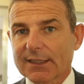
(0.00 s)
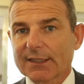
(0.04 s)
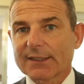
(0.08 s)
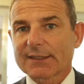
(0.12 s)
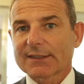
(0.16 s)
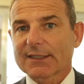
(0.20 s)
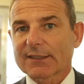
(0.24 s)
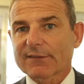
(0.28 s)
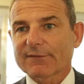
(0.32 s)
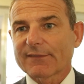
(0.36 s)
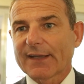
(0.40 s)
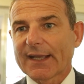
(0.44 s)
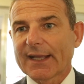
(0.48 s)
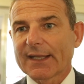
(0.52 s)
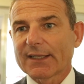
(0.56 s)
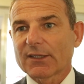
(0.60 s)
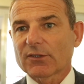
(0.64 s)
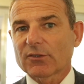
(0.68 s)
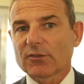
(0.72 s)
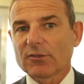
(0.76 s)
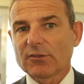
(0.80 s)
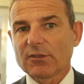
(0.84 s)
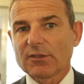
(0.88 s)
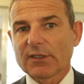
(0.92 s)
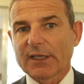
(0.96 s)

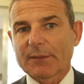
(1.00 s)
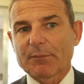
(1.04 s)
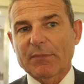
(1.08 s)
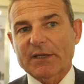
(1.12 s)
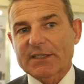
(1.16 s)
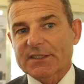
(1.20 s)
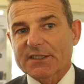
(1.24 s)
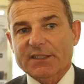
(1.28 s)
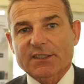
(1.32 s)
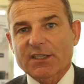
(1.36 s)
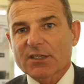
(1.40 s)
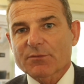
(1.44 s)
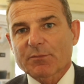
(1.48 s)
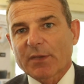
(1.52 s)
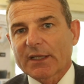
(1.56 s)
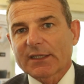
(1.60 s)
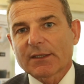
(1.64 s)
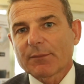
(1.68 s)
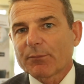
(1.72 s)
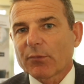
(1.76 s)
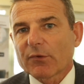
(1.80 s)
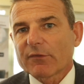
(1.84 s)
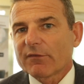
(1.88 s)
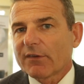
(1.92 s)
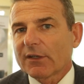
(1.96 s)
l'intervento e per certi
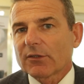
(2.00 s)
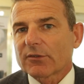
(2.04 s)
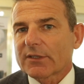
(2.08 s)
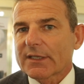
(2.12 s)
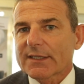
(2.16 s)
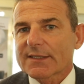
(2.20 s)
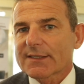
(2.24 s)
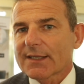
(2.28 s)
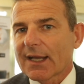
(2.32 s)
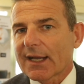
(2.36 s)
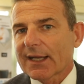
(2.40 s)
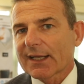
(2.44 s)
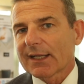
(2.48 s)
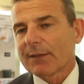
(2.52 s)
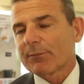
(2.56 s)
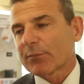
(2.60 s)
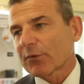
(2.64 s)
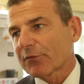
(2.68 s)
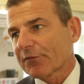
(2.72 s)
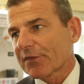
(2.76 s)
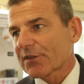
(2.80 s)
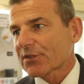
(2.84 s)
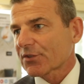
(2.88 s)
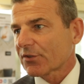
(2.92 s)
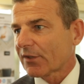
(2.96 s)
aspetti poi valorizza anche la
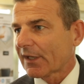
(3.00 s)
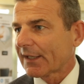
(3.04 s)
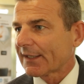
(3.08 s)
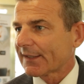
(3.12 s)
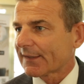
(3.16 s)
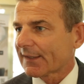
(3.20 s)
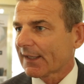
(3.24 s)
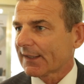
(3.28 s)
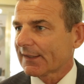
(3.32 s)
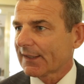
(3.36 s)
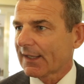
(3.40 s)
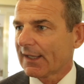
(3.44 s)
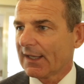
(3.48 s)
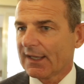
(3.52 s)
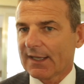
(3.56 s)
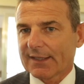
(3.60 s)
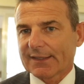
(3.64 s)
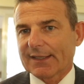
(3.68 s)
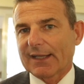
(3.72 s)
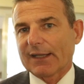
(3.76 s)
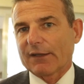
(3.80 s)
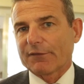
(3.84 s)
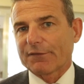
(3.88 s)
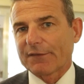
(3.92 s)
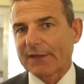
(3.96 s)
professionalità di,
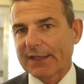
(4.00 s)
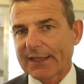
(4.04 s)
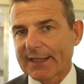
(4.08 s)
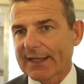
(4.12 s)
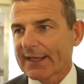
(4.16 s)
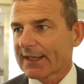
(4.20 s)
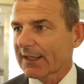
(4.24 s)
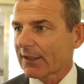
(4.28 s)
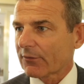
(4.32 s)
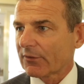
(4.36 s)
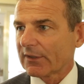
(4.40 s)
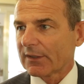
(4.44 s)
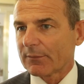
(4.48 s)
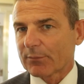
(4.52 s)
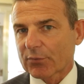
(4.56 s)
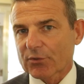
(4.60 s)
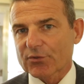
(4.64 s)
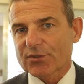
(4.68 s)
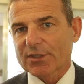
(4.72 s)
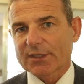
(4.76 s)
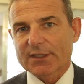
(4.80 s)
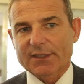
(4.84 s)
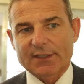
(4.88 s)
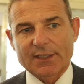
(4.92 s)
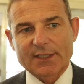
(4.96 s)
della filiera, quindi
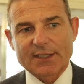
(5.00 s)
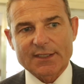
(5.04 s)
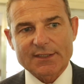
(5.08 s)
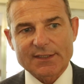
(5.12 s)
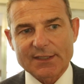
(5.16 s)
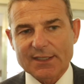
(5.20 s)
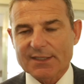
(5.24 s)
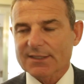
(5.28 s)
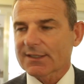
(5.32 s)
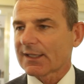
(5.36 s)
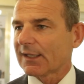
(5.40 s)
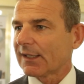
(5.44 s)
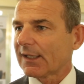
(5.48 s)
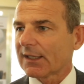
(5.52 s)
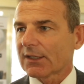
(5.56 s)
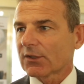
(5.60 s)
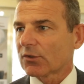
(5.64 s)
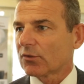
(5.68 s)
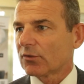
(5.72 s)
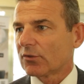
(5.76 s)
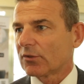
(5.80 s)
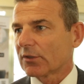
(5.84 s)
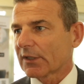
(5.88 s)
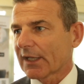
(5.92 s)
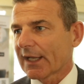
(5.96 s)
progettista,
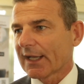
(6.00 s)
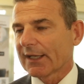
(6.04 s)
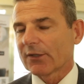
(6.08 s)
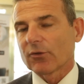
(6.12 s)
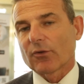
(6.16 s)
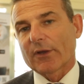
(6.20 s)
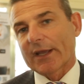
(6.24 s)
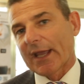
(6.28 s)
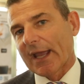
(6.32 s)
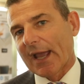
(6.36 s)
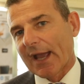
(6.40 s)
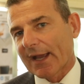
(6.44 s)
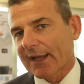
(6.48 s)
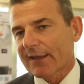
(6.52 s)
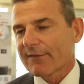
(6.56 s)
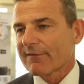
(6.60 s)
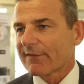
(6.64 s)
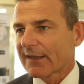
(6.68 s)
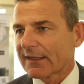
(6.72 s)
installatore, nonché anche i